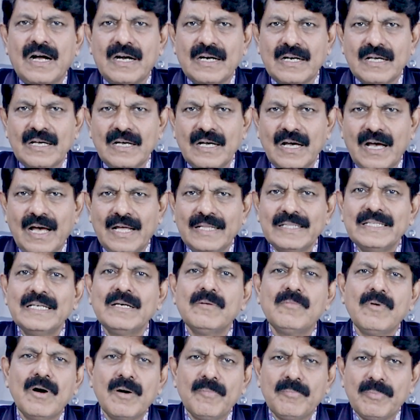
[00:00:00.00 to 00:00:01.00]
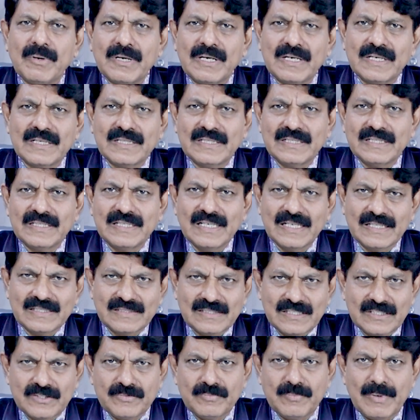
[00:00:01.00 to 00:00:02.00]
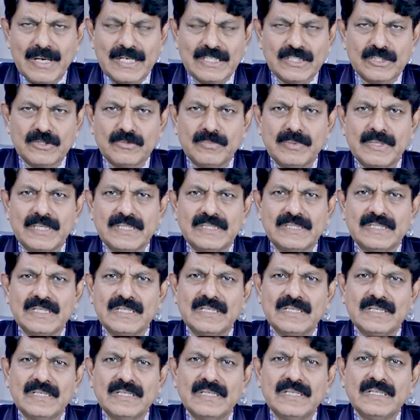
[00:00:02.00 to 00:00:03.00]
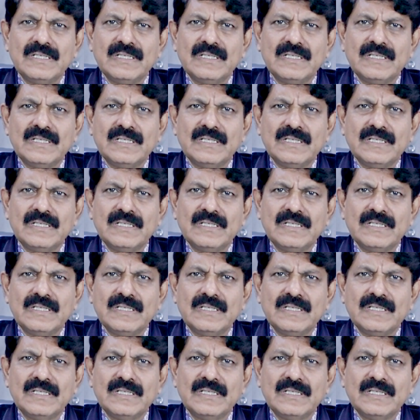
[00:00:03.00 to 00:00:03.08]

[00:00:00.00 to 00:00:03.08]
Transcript: ஆனால் அதிகமாக பண்ணுறது எக்ஸஸ் மாஸ்டர்பேஷன்